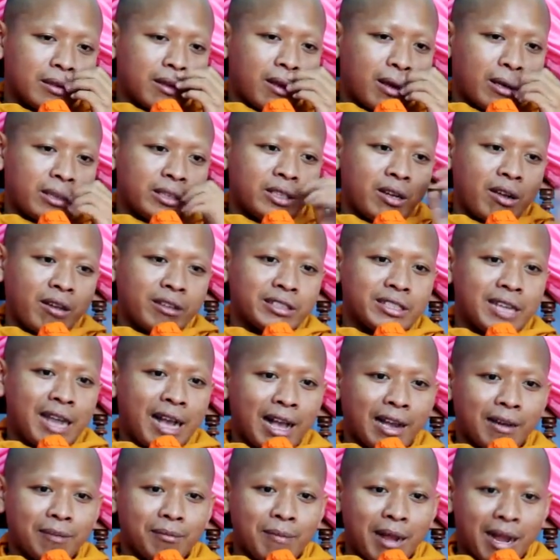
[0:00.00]
ở trong
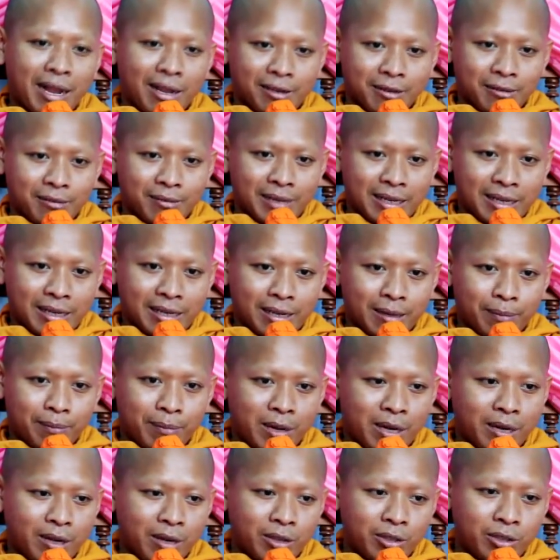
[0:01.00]
chan bái của mình
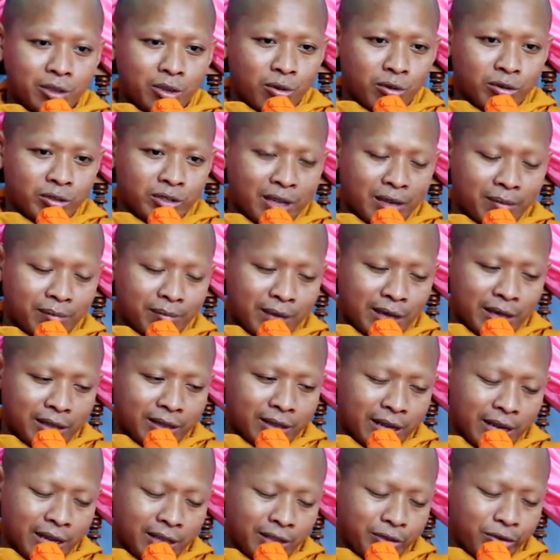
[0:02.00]
để trôi chặt mê
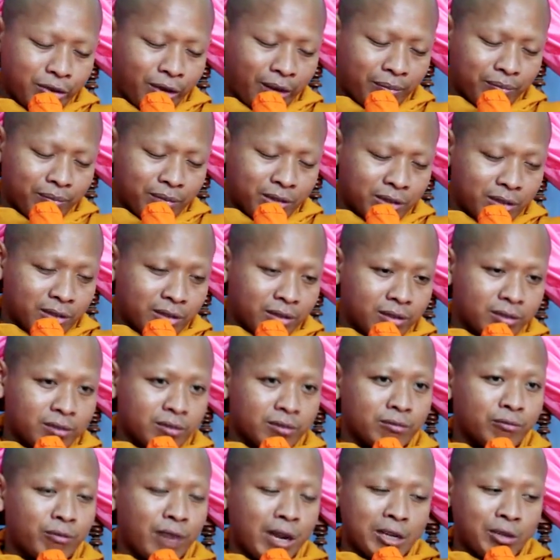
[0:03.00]
tên chọc
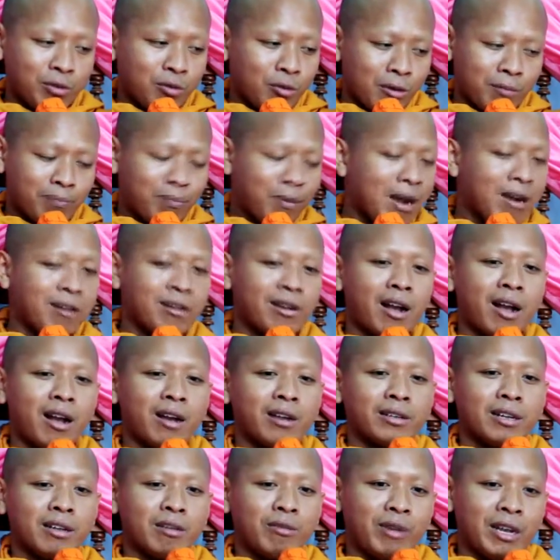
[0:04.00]
rương vay chuông bớn
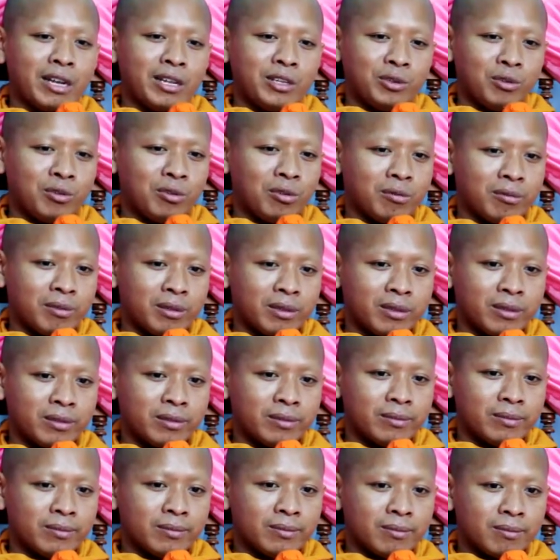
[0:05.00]
khăn để vay chuông mà
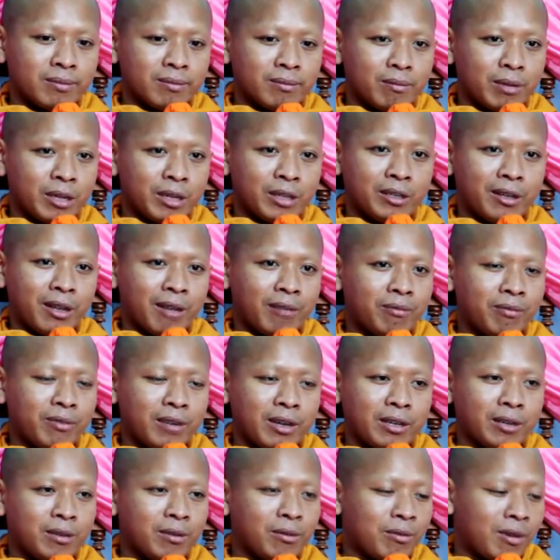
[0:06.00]
phải nhấp
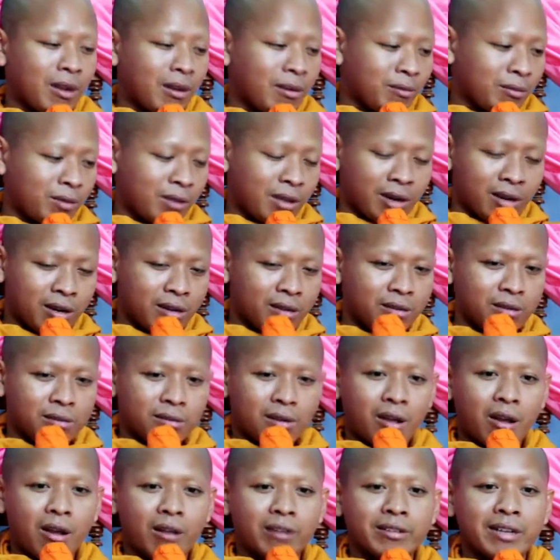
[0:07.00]
vay nó vay một tân
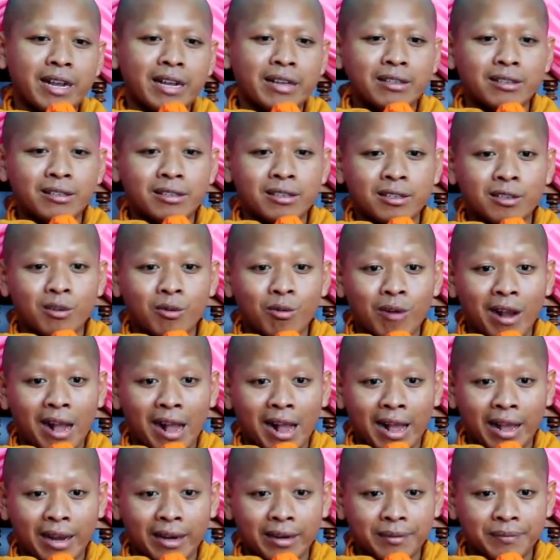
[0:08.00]
ở sai cho rương lục
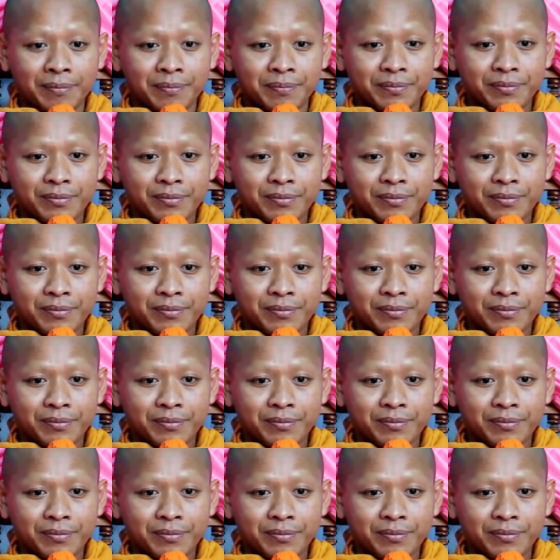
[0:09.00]
an